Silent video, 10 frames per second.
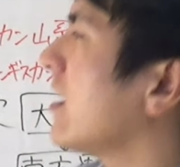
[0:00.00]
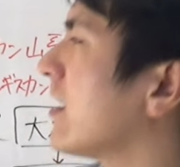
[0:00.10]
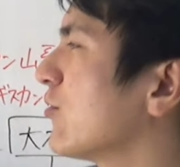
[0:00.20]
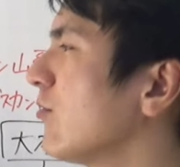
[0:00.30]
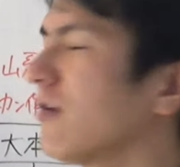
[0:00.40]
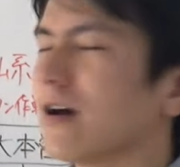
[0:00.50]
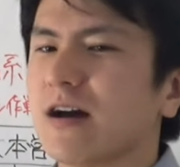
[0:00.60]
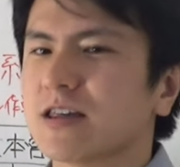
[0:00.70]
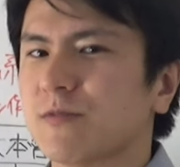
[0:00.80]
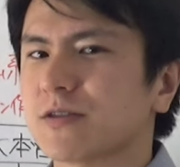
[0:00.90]
えどこから
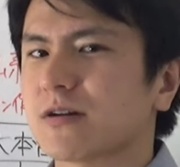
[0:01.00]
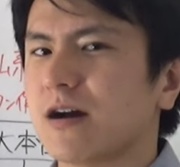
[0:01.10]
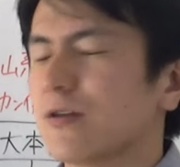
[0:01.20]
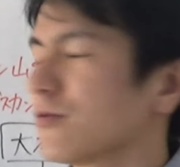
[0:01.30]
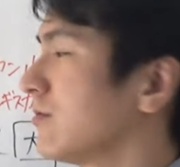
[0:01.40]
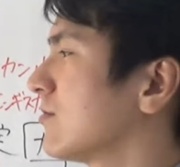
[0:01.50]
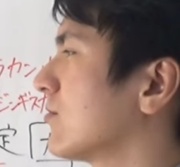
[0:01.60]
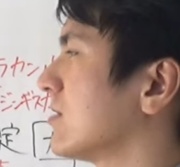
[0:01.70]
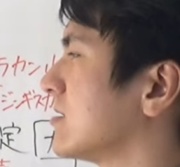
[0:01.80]
始まったかというとで